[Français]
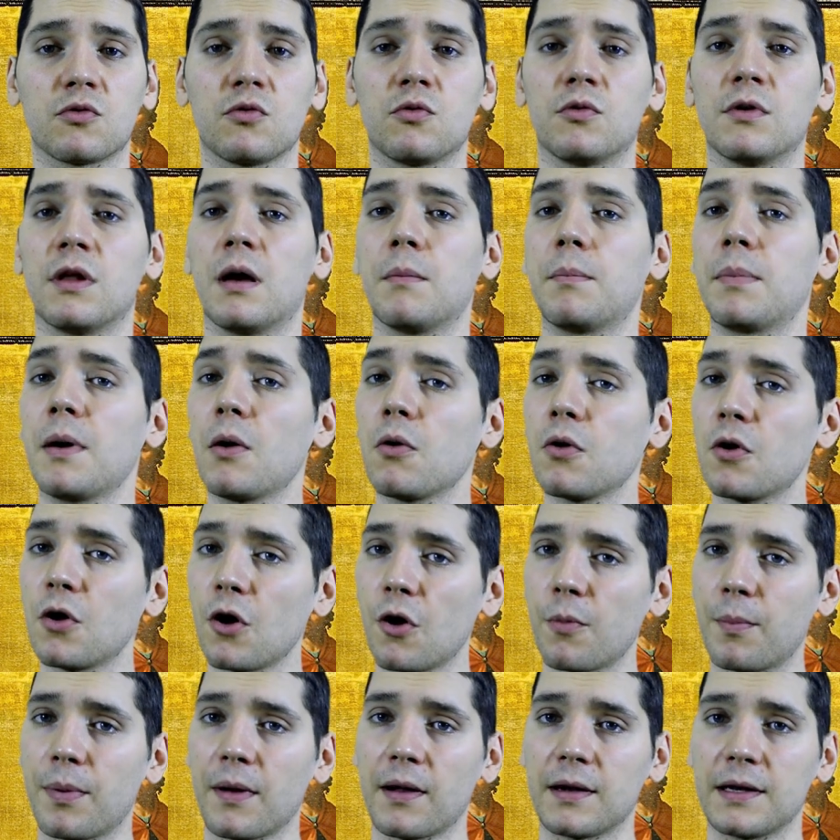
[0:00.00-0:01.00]
dont on n'a pas
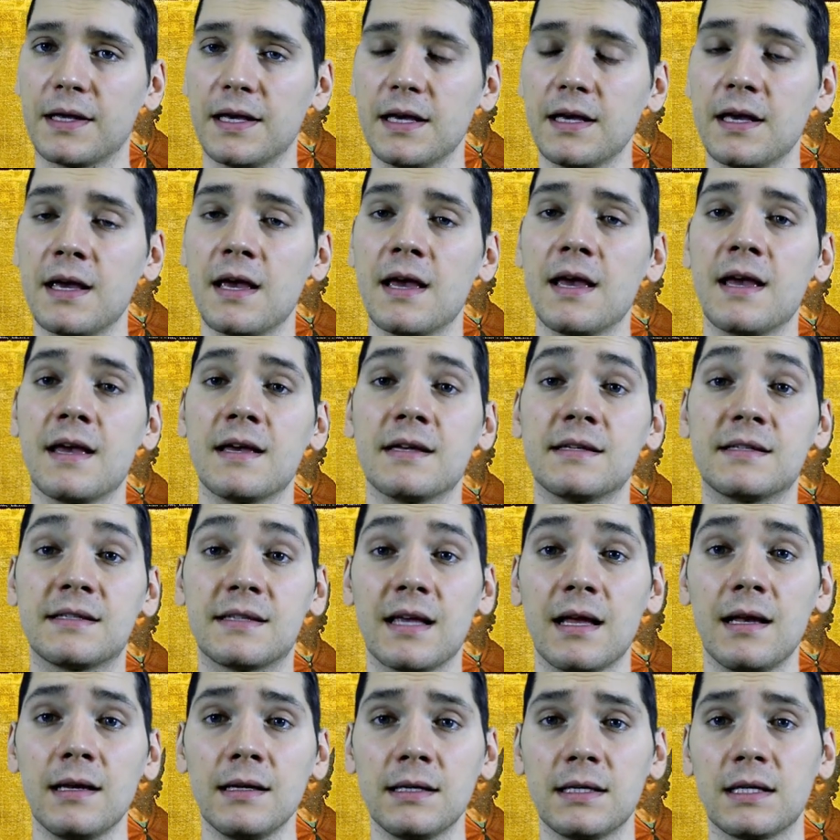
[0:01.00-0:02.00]
encore parlé,
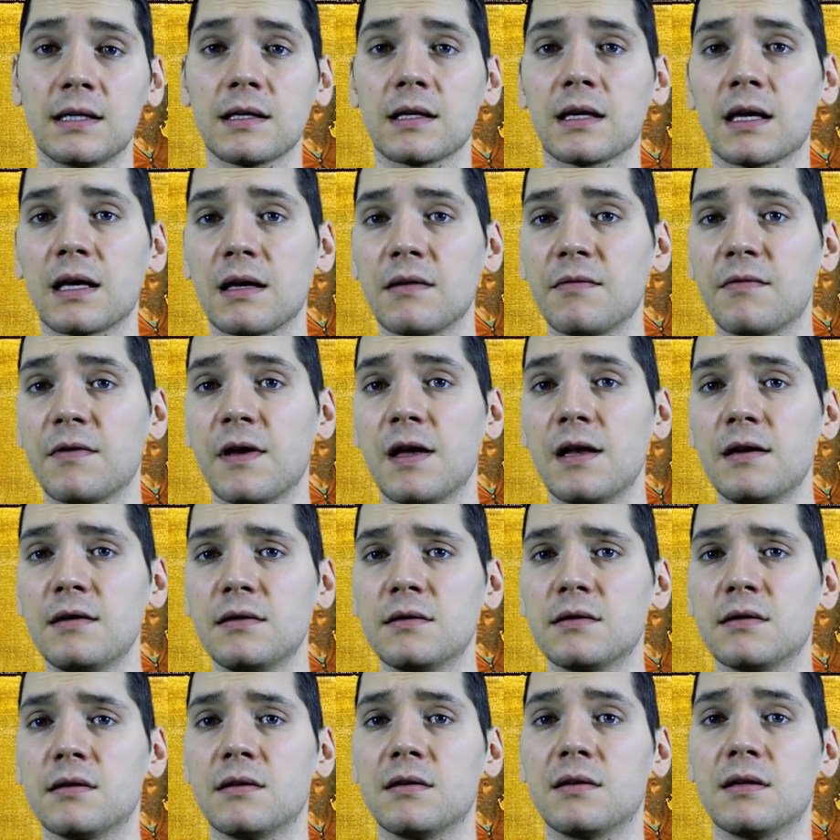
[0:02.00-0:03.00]
celle qui
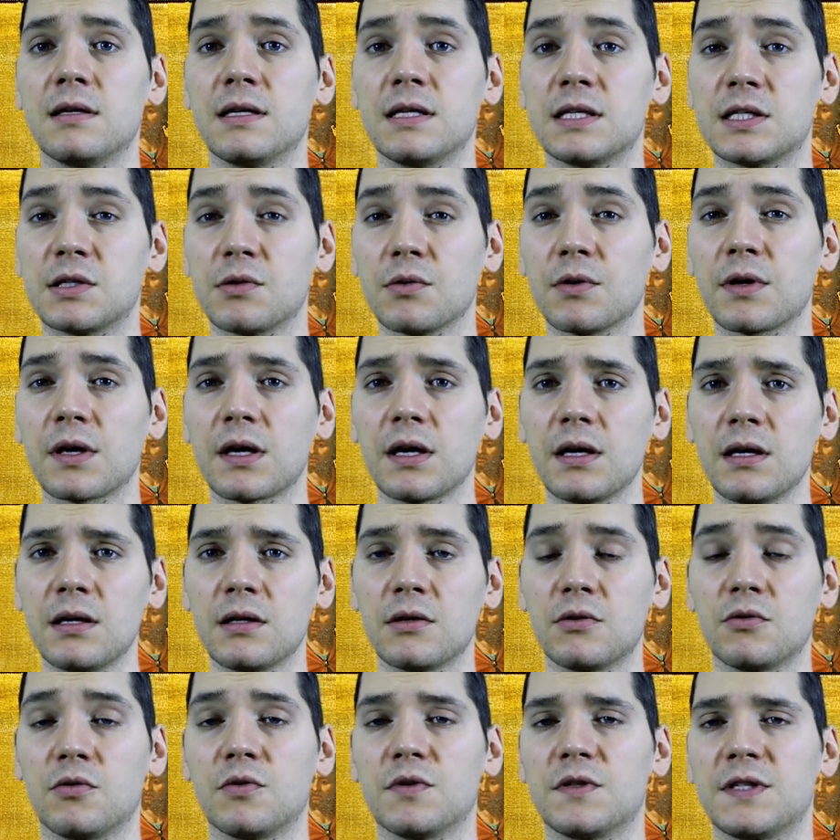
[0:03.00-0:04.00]
révèle les secrets
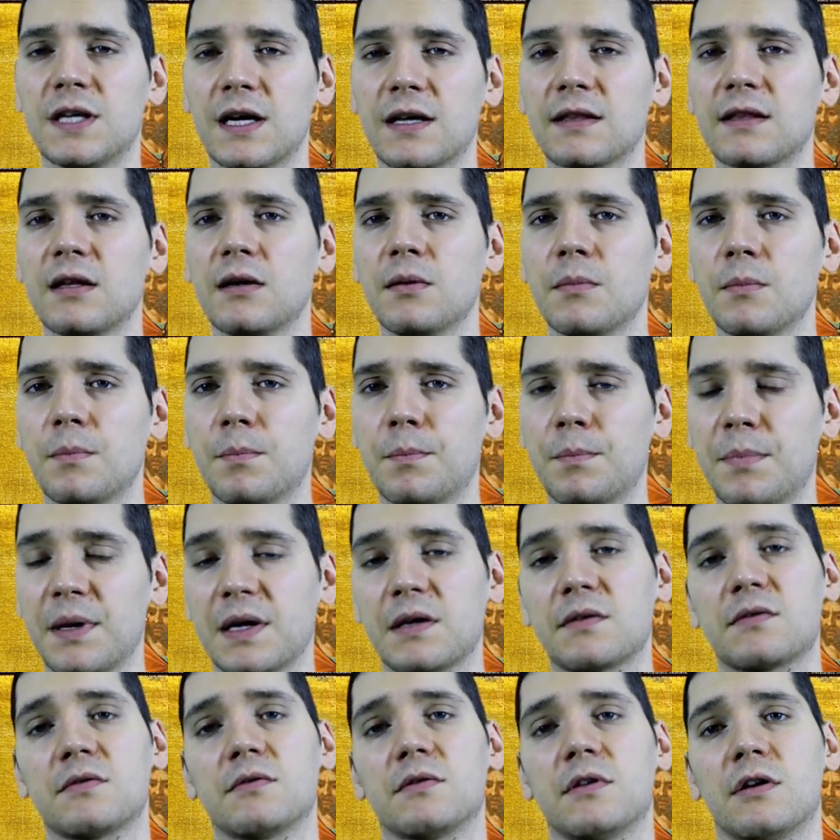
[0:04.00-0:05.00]
de certains
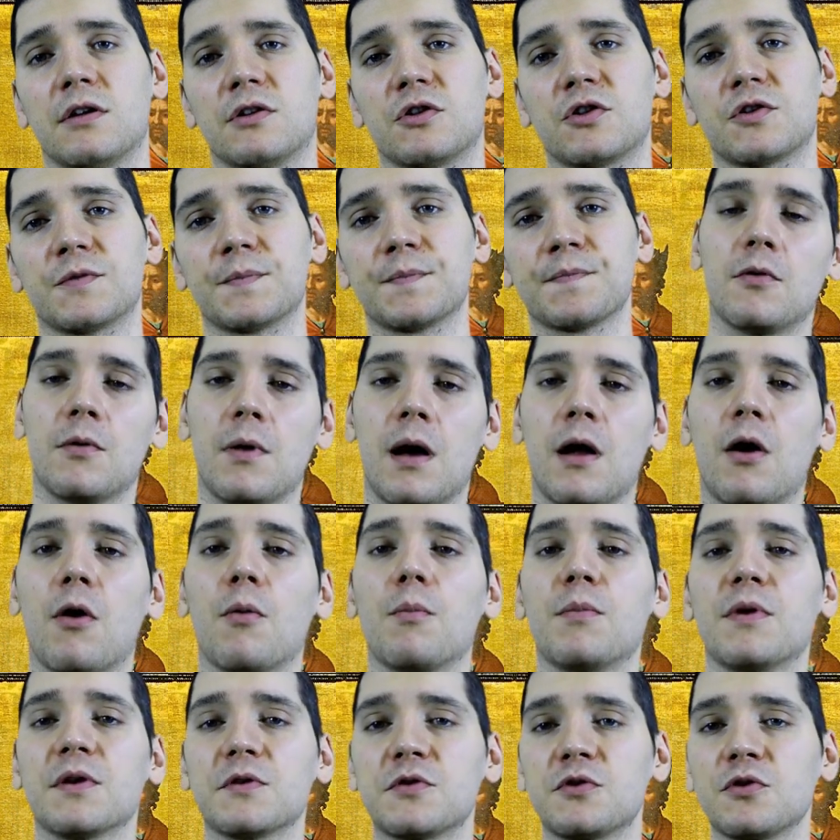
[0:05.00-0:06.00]
personnages. Alors
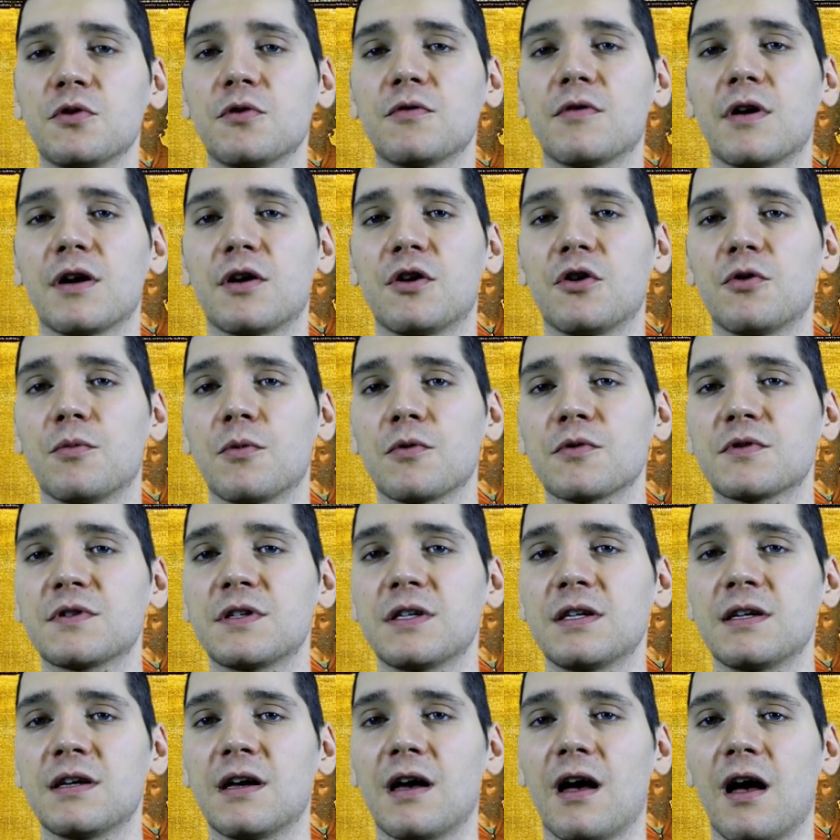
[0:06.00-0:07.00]
bien sûr, on va
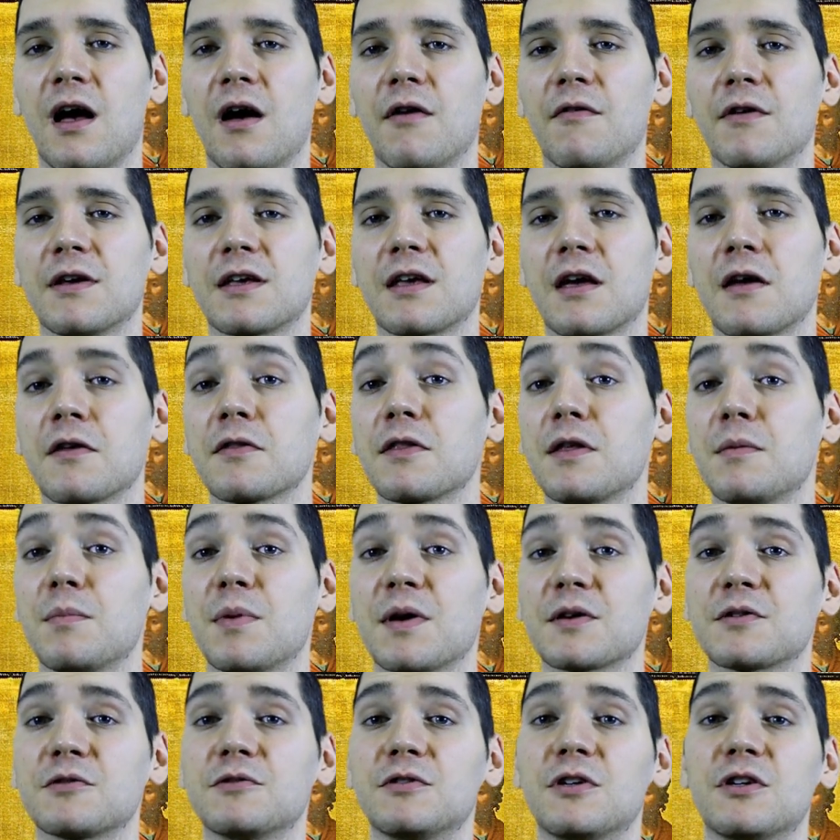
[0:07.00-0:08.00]
commencer avec un des
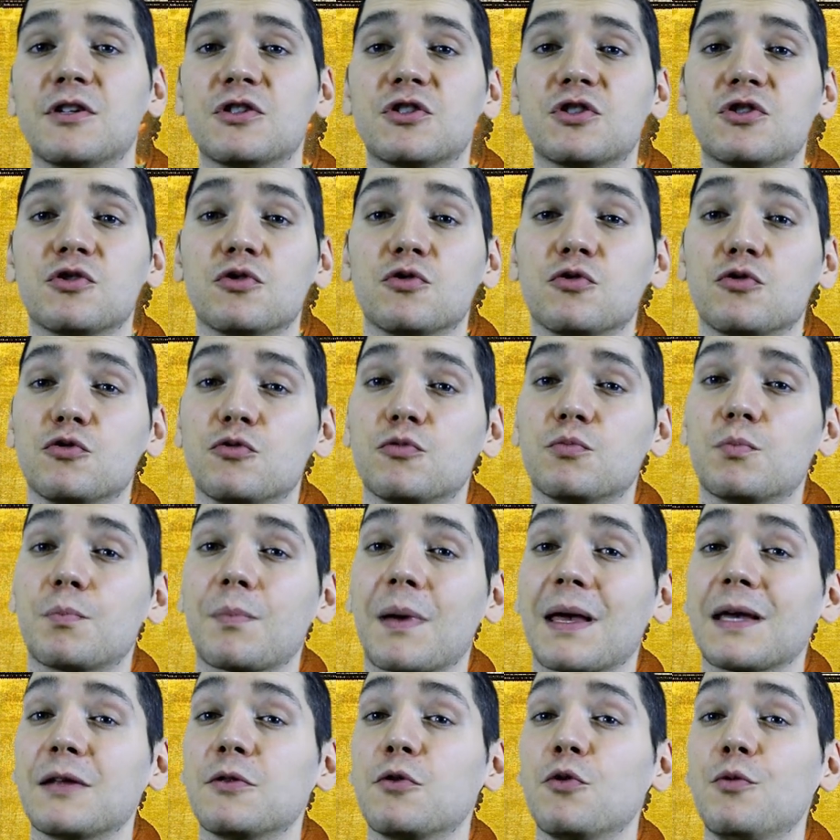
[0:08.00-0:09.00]
personnages
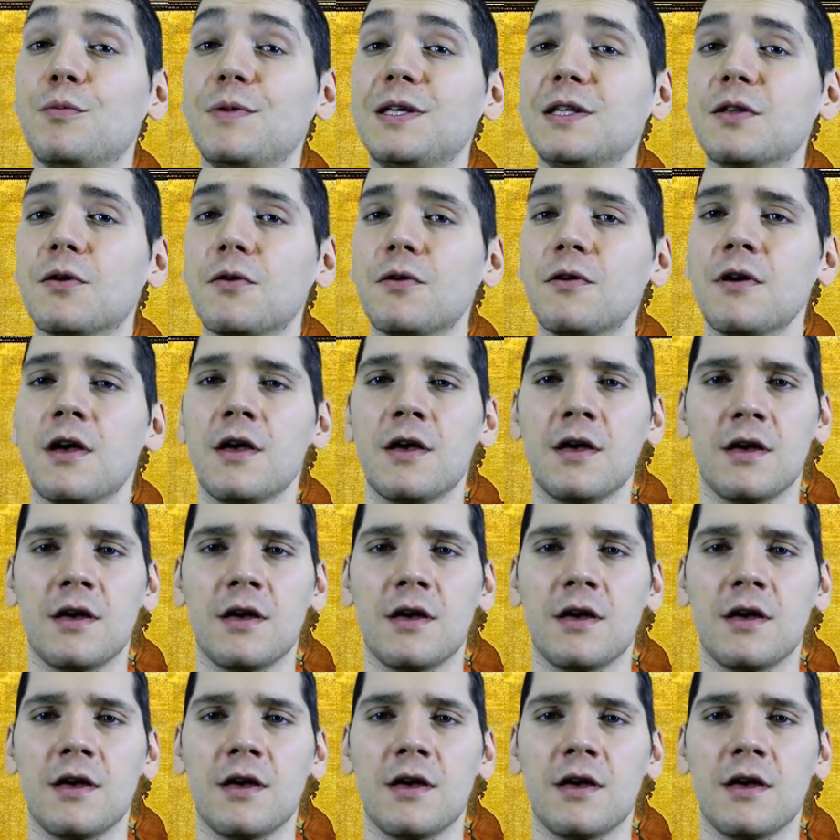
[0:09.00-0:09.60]
prédominants,